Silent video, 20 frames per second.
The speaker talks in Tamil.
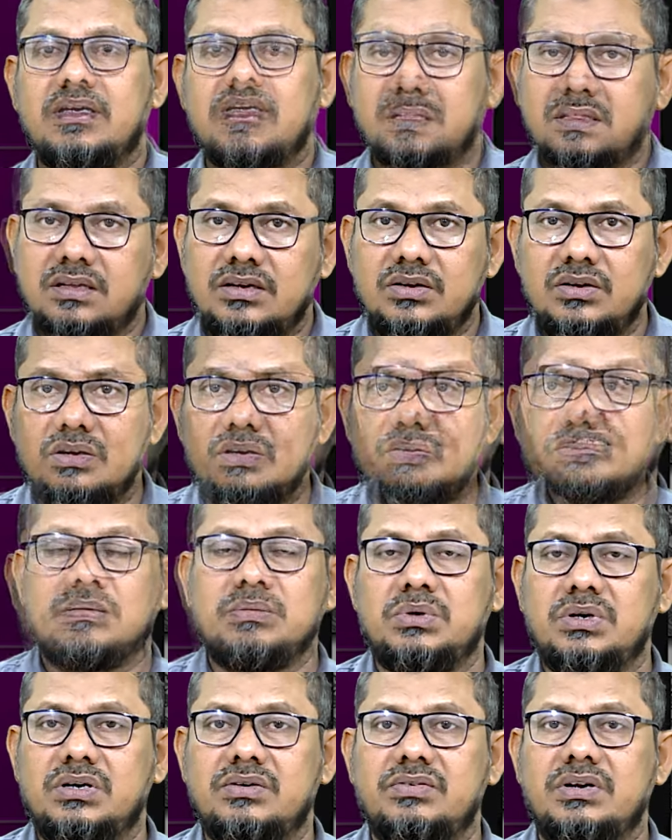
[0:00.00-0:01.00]
எத்தனையோ
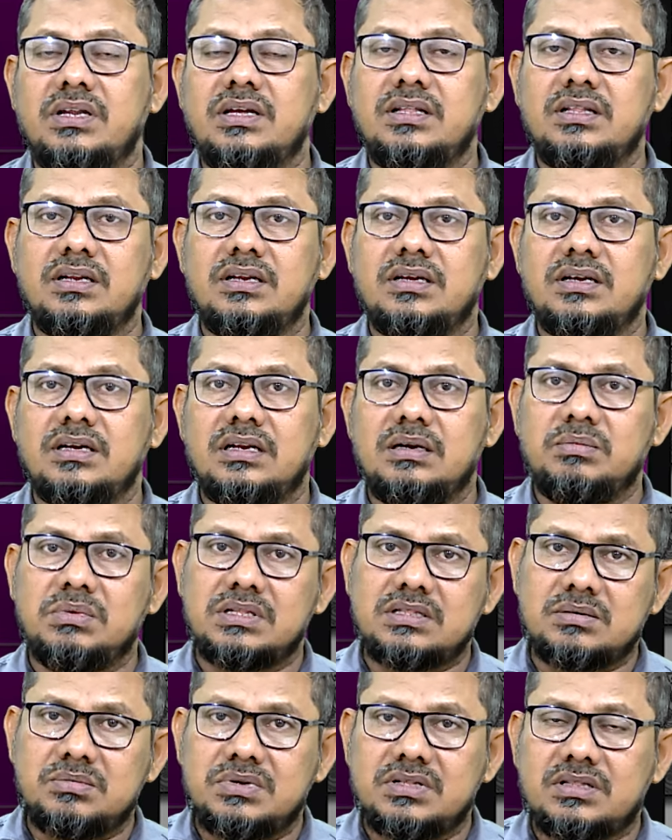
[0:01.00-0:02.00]
சமூக வலைதளங்கள்
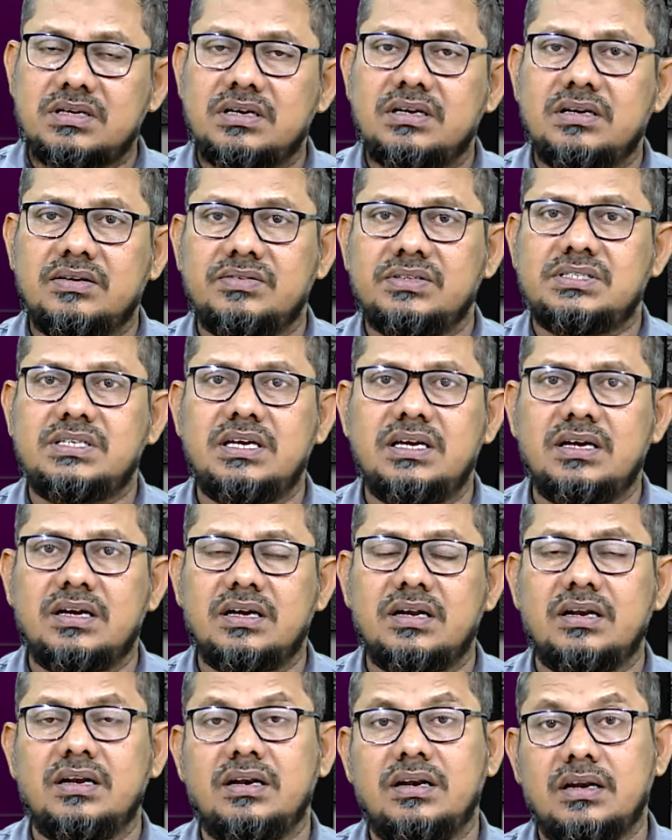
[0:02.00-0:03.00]
மற்ற மற்ற
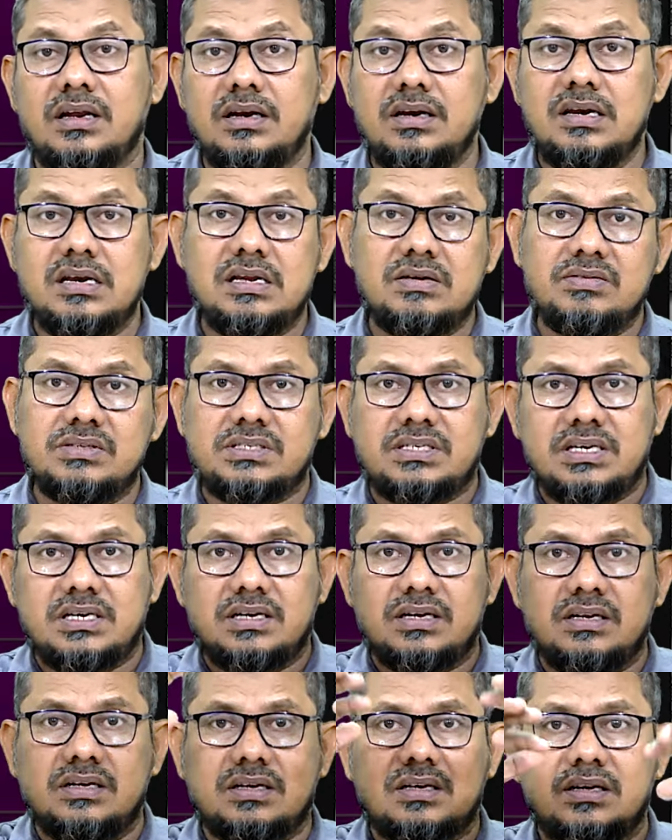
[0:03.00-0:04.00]
விஷயங்கள் நல்ல
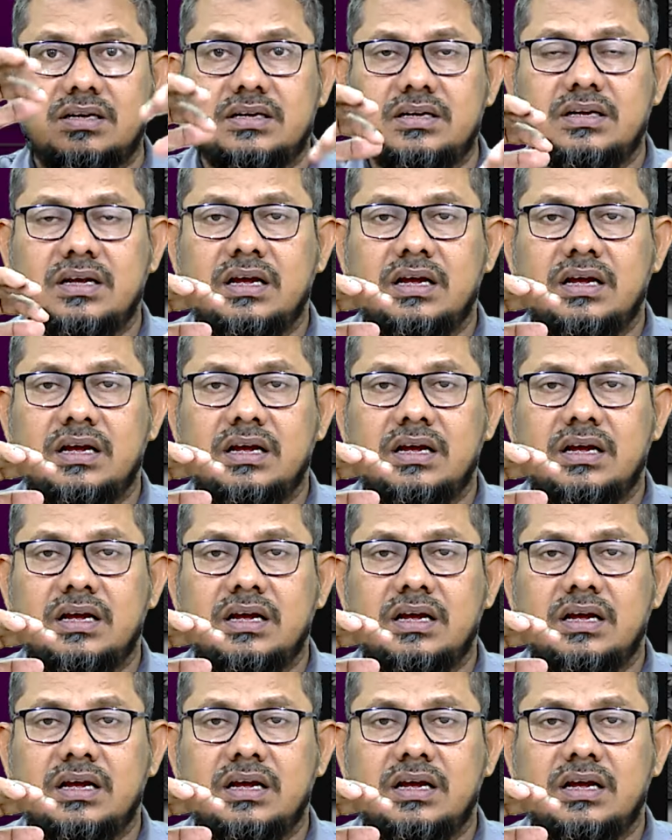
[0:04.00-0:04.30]
விஷயங்களுக்கு